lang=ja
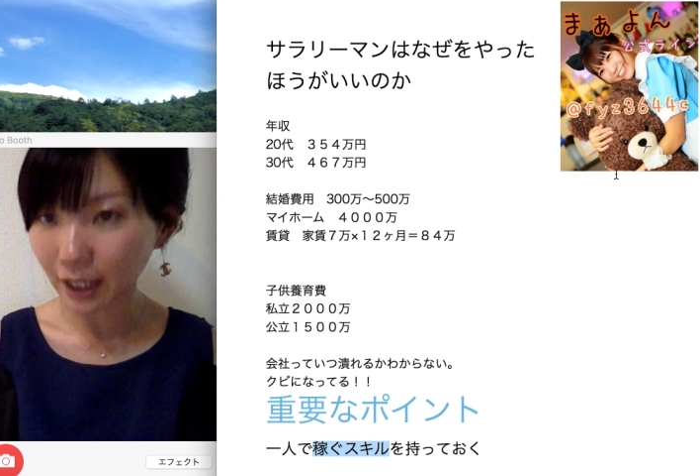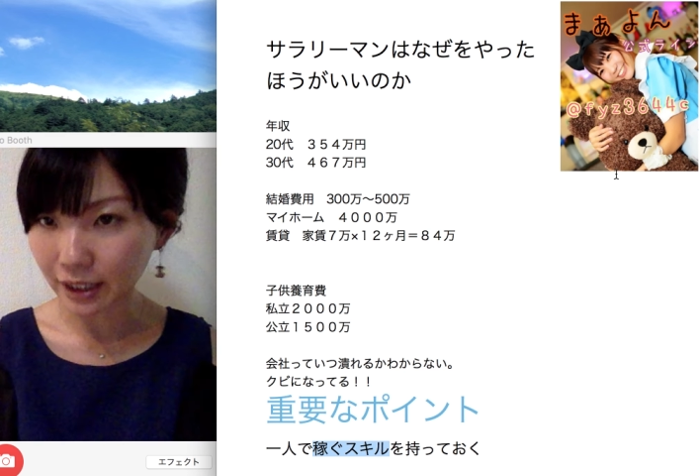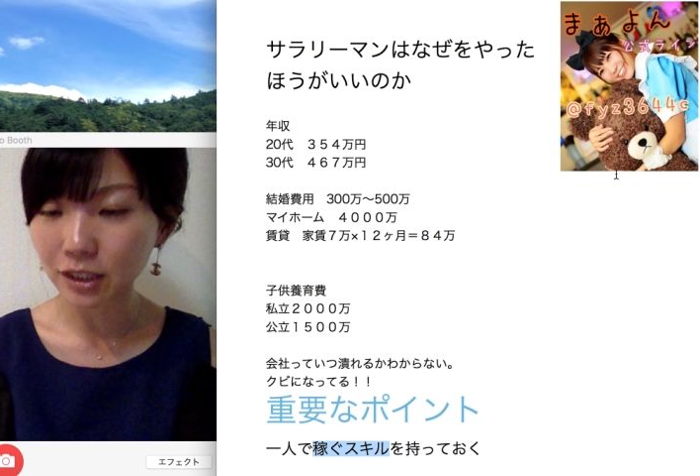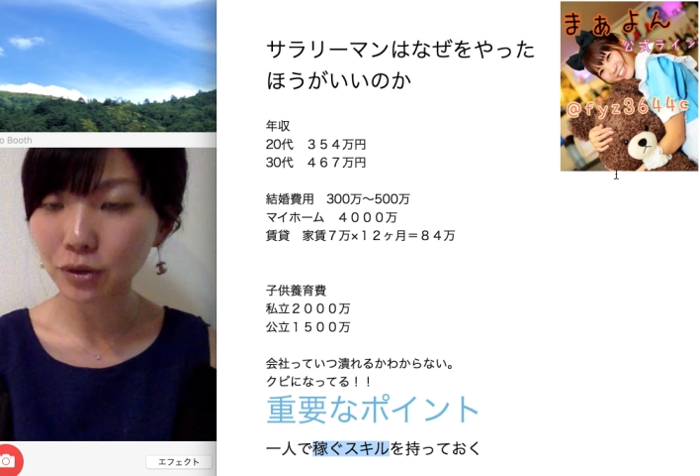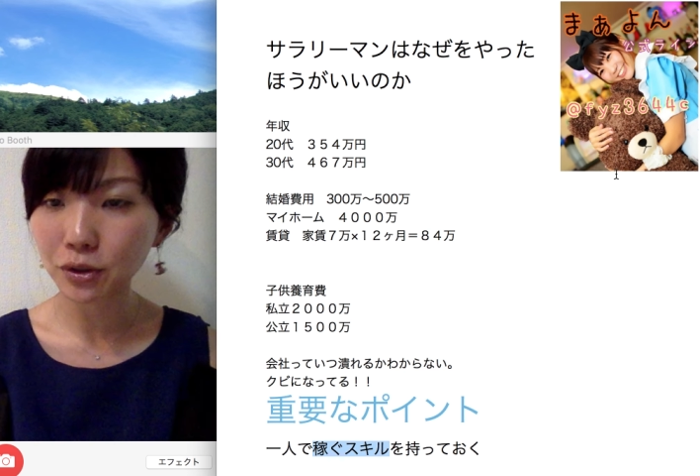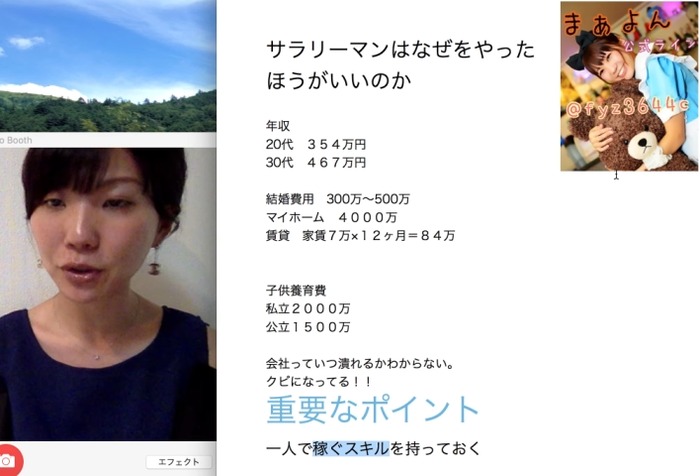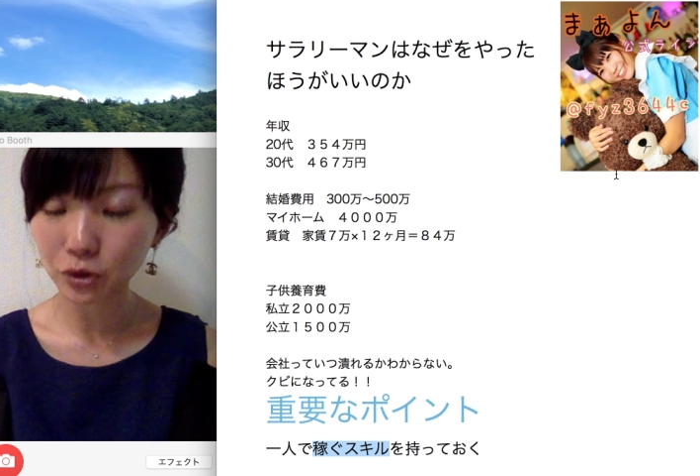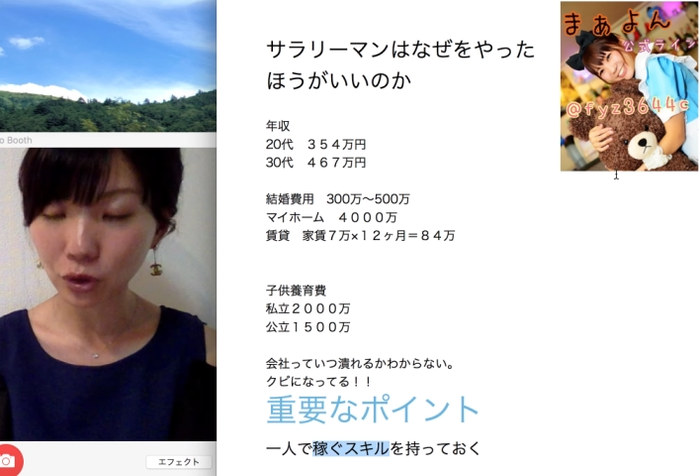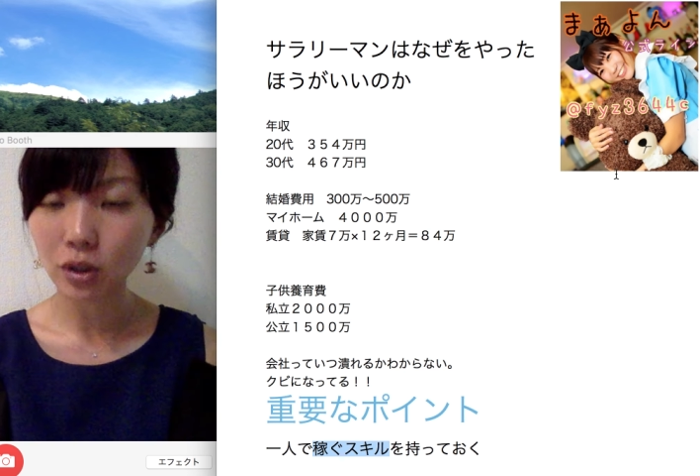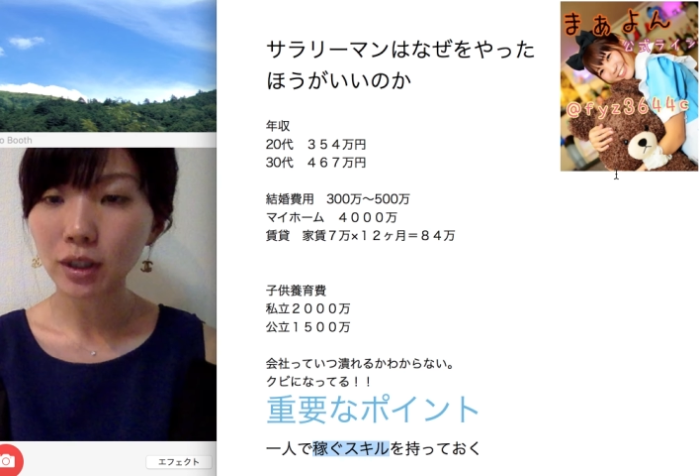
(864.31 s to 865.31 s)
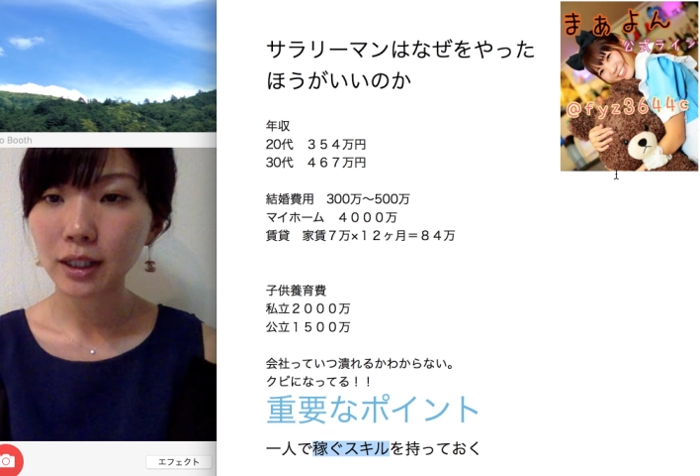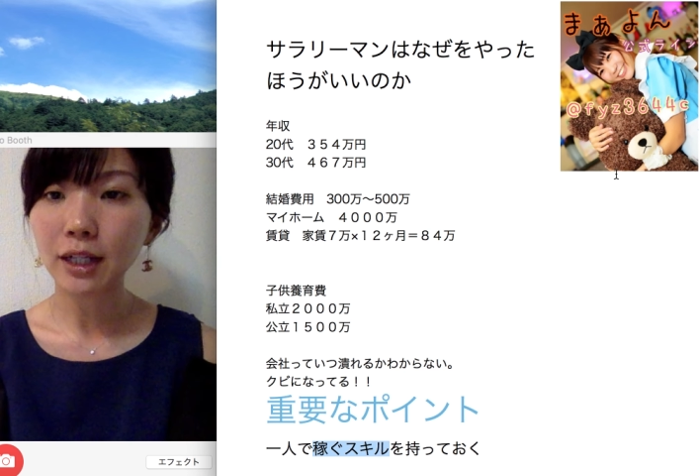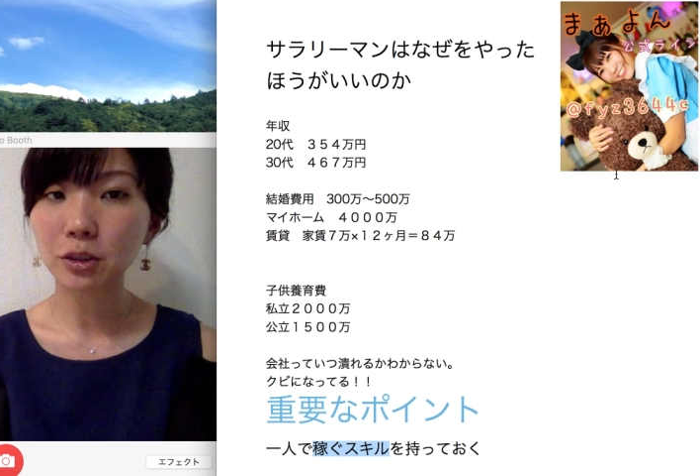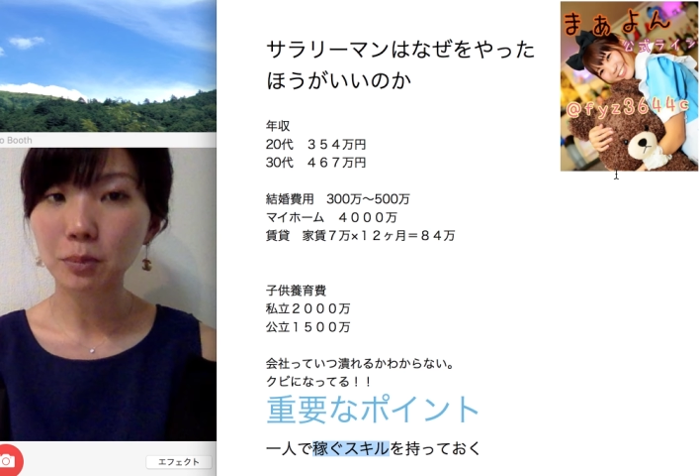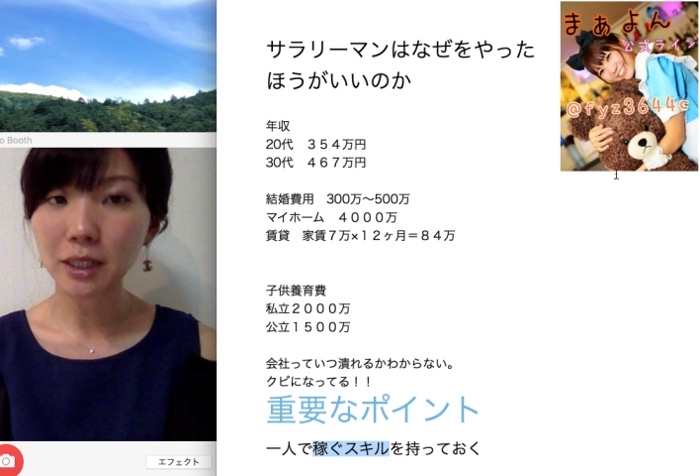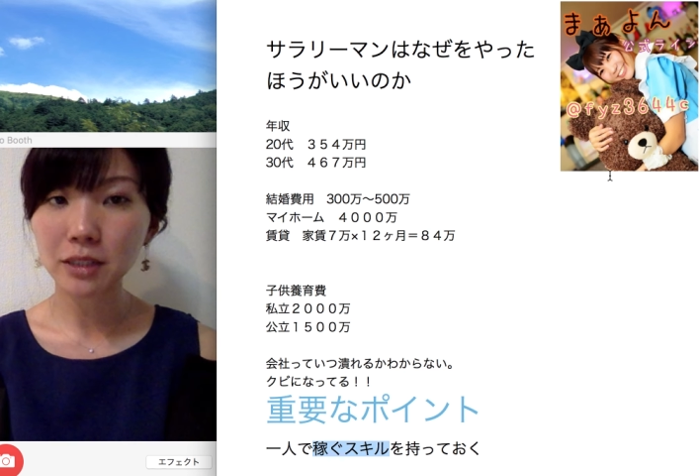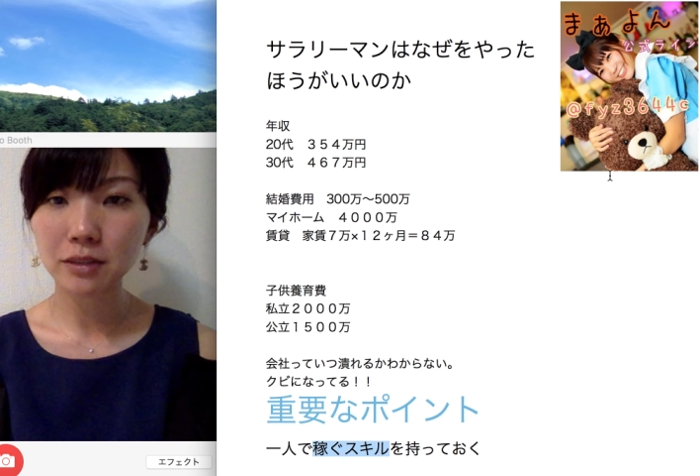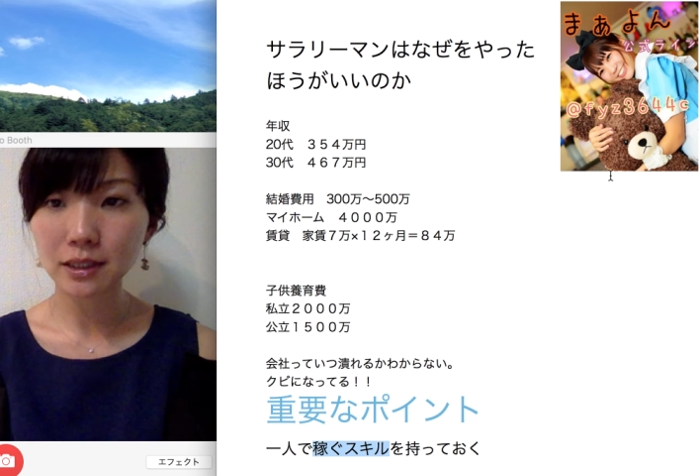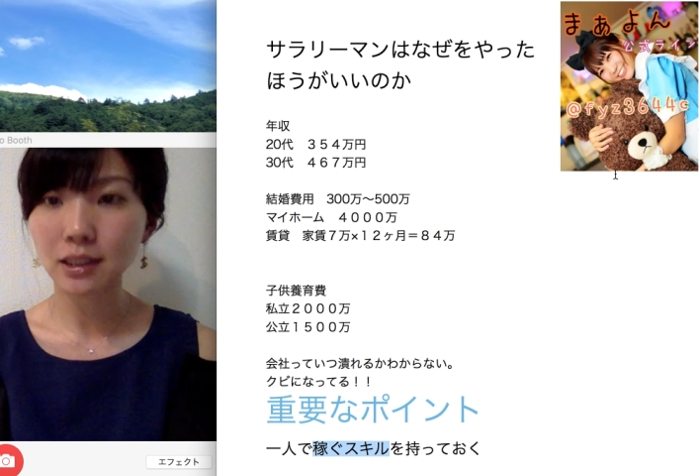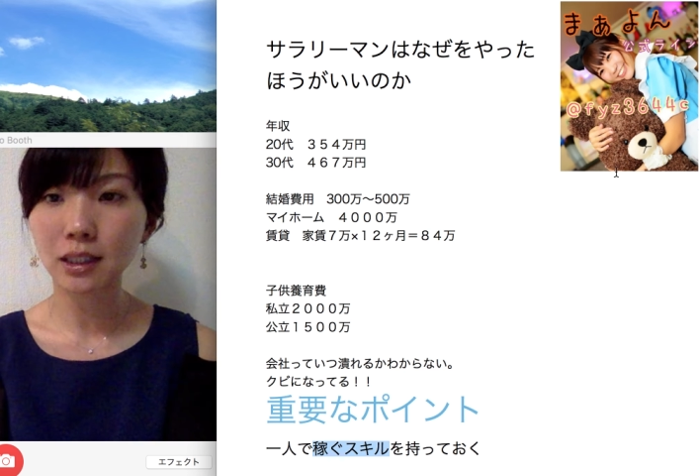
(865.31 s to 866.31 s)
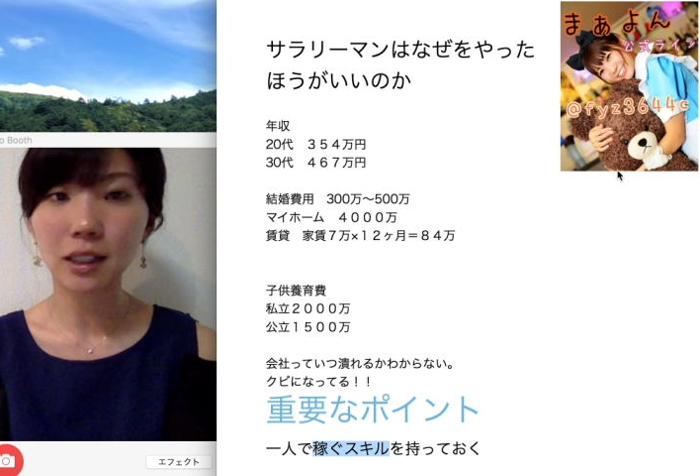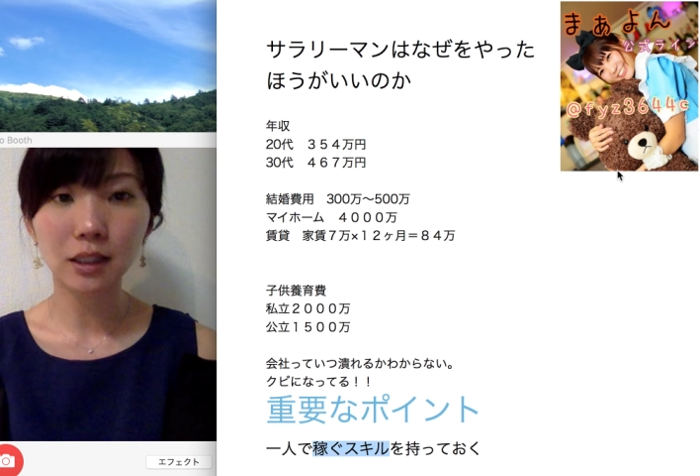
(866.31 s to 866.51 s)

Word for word: はい、いろいろとアドバイスはさせて